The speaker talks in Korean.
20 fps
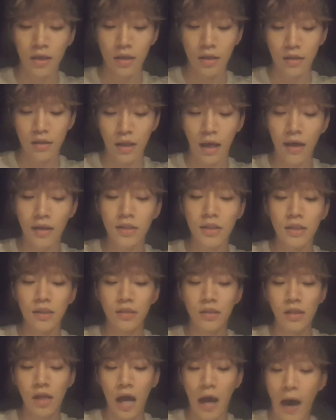
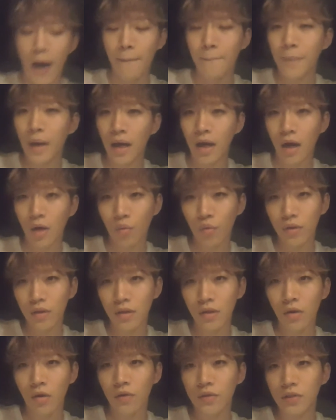당신을 압박하고
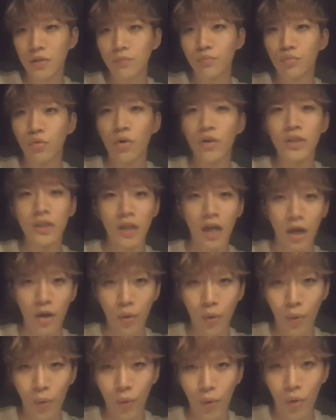있는 것은
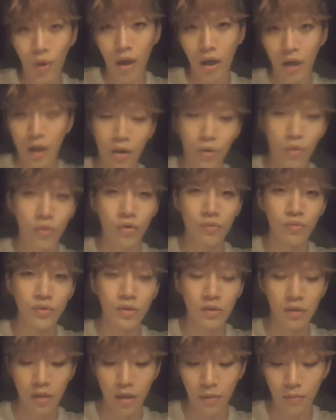무엇인가요? 라고
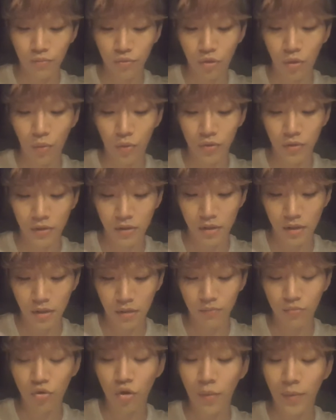여러분들께 물어보셨을,
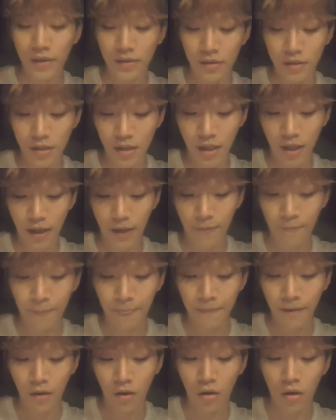물어봤을 때
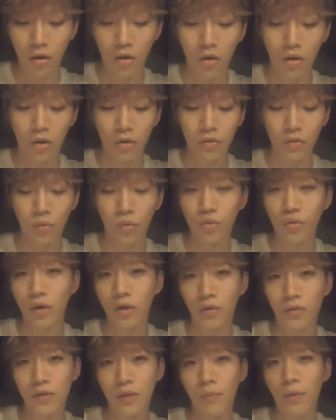어, 떤
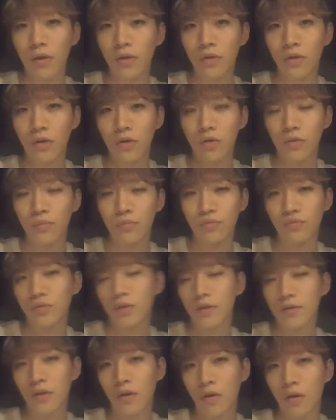고등학교 3학년
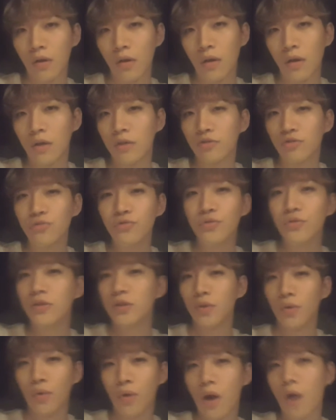분께서
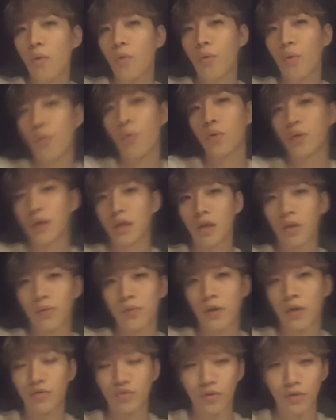수능이요 라고 대답을
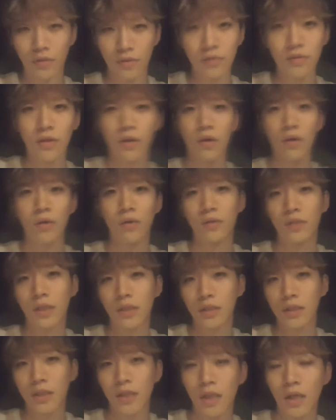해주셨어요. 었
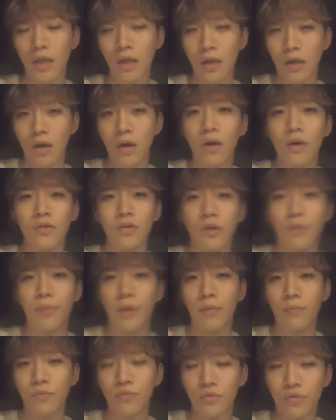사실 어, 저희
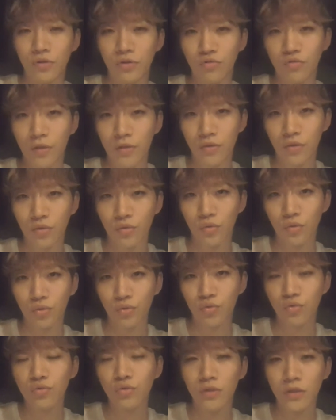팬분들 중에서도
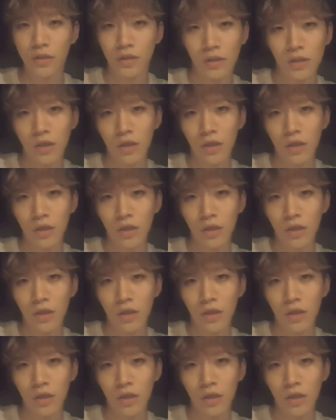수능을